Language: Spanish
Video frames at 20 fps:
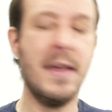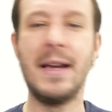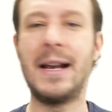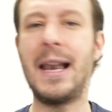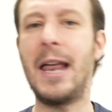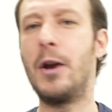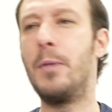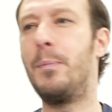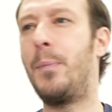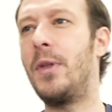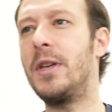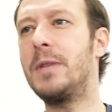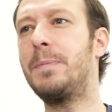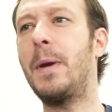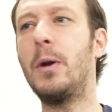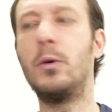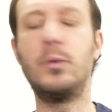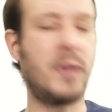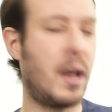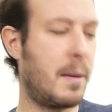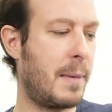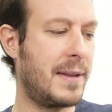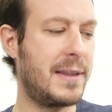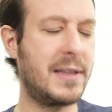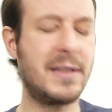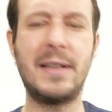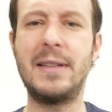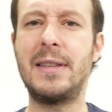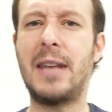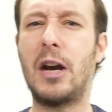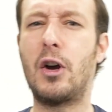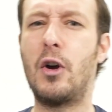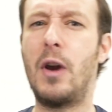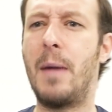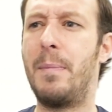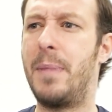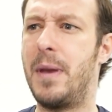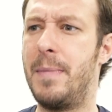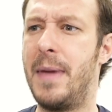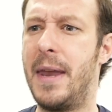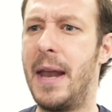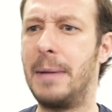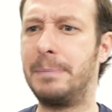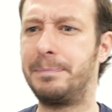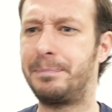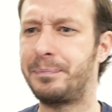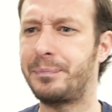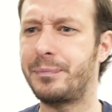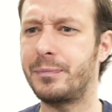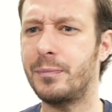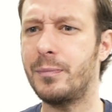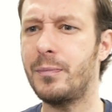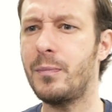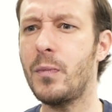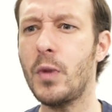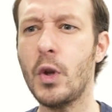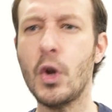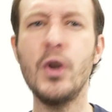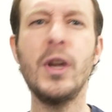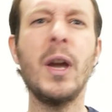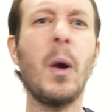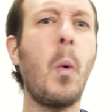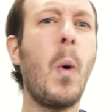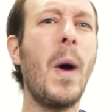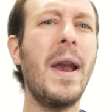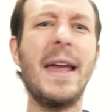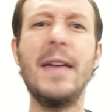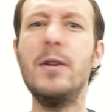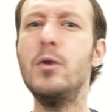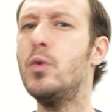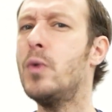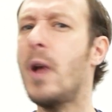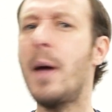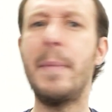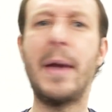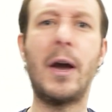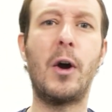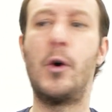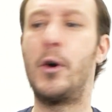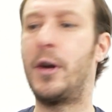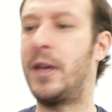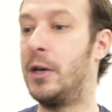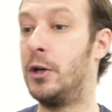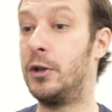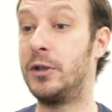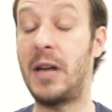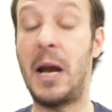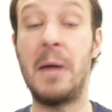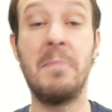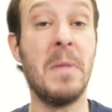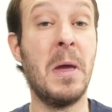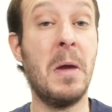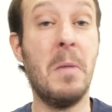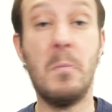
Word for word: Claro, podéis preguntarme antes de entrar con la primera, Oye Juan, ¿hay una mejor que otra?